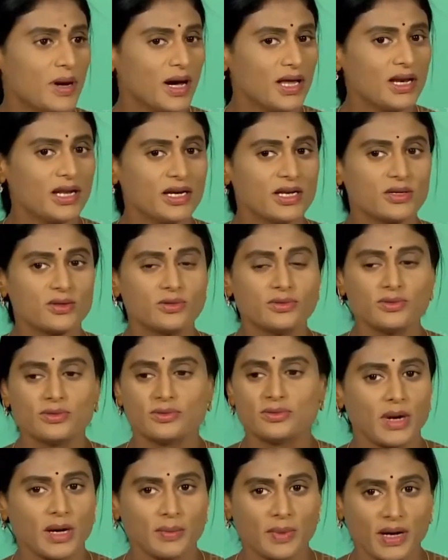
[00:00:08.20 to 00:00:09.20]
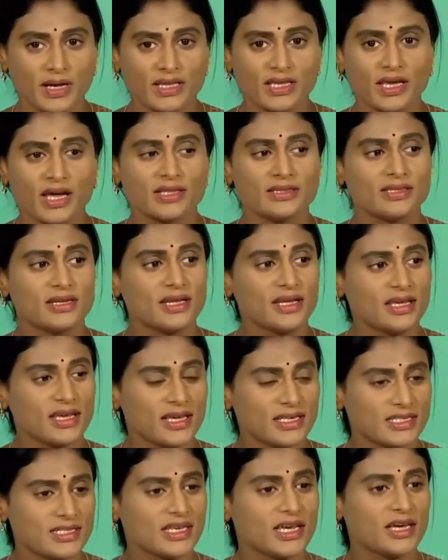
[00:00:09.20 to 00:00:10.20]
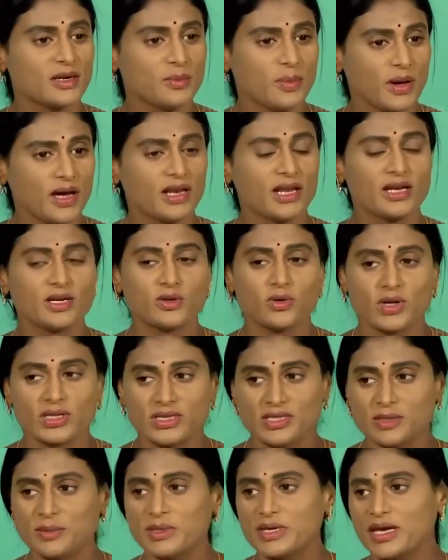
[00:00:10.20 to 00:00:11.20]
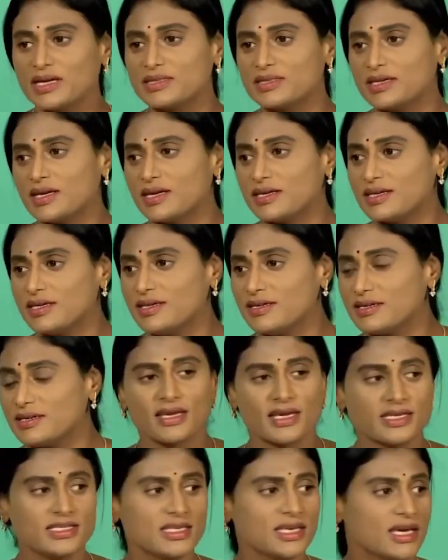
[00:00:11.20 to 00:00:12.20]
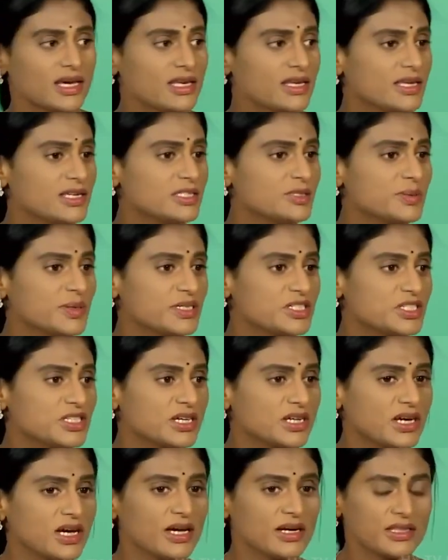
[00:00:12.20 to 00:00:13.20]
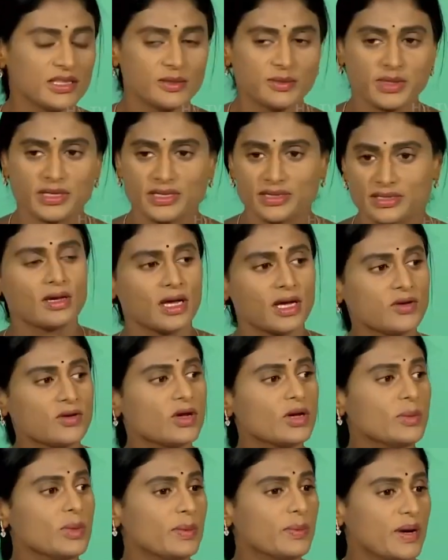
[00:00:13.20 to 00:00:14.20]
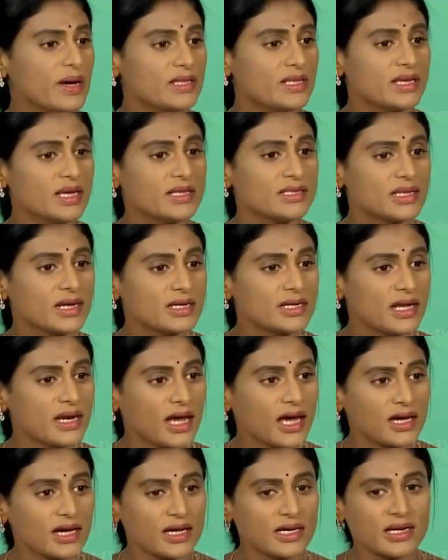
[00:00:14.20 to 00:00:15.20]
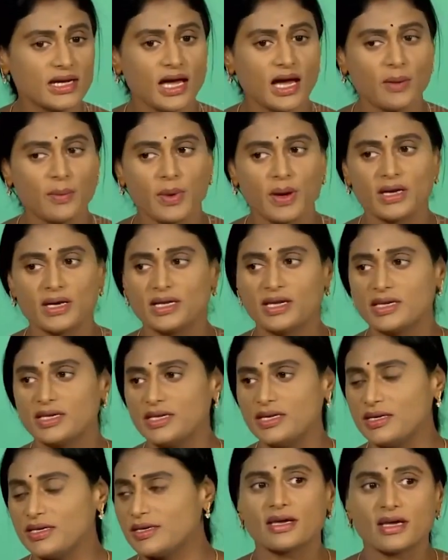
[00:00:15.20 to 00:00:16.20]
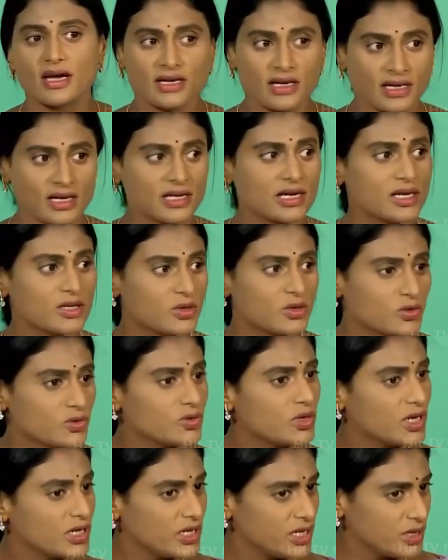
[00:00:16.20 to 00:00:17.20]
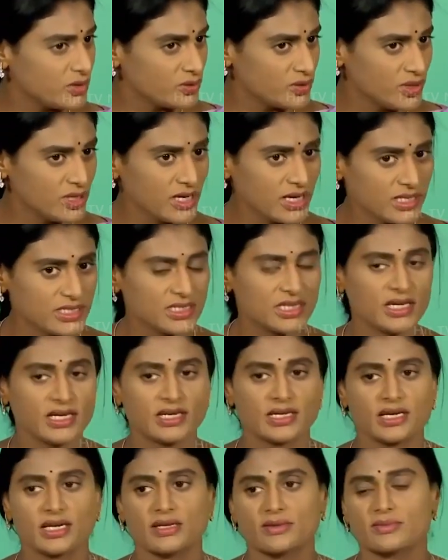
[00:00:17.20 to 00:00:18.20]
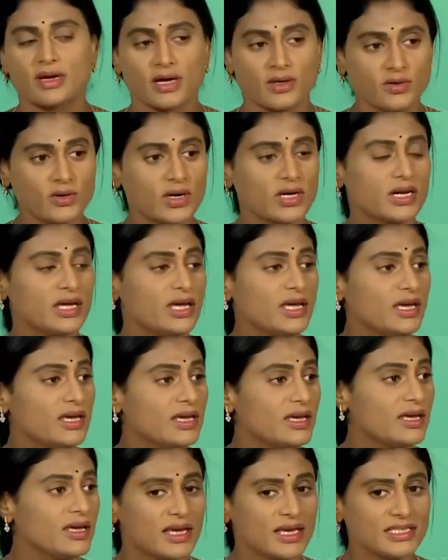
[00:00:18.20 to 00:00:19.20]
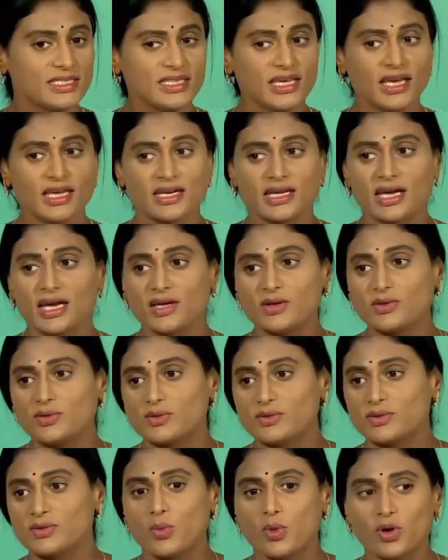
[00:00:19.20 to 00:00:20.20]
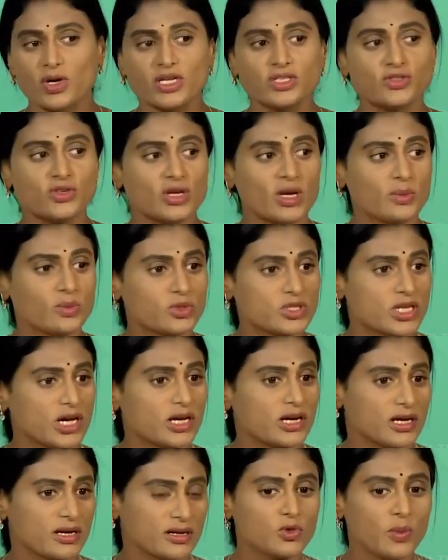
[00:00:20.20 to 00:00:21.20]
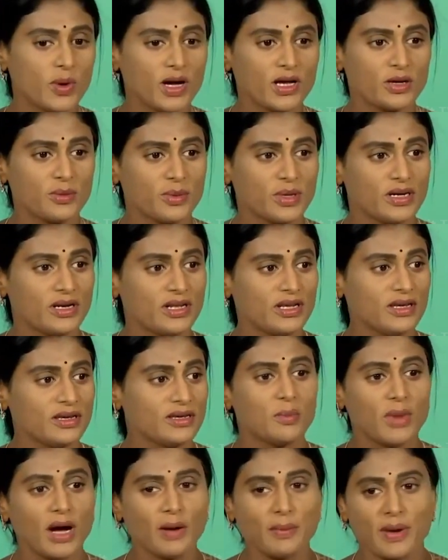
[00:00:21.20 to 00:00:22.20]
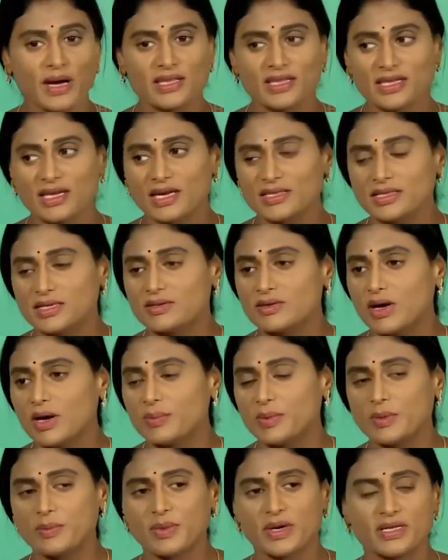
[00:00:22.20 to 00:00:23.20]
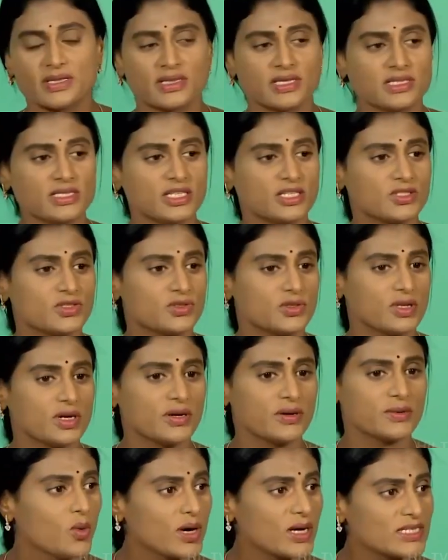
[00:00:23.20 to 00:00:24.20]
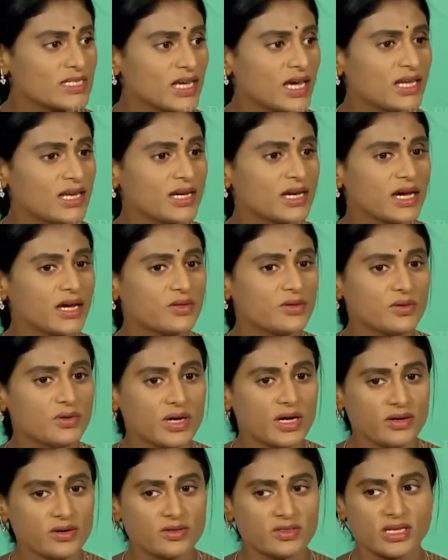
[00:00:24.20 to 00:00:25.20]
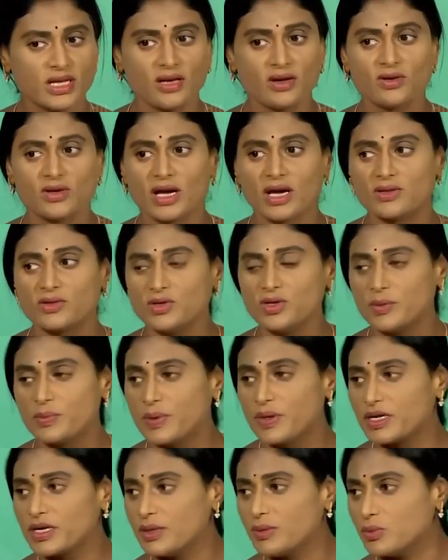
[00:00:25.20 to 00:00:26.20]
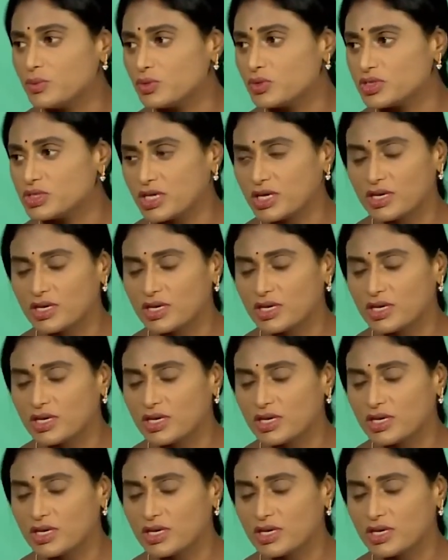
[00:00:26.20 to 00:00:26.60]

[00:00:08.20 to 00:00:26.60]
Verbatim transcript: పాలనకు మా పాదయాత్రే కేసీఆర్ పాలనకు అంతిమ యాత్ర అని కేసీఆర్కి స్పష్టంగా అర్థమైంది కనుక మా పాదయాత్రను ఎలాగైనా ఆపాలి అని కంకణం కట్టుకున్నట్టే ఉంది కేసీఆర్ గారు కనుకనే కేసీఆర్ గారు పోలీసుల భుజాన తుపాకీ పెట్టి మా పాదయాత్రను ఆపే ప్రయత్నం చేస్తున్నాడు ఒకసారి కాదు రెండు సార్లు కాదు ఇప్పటికీ మూడు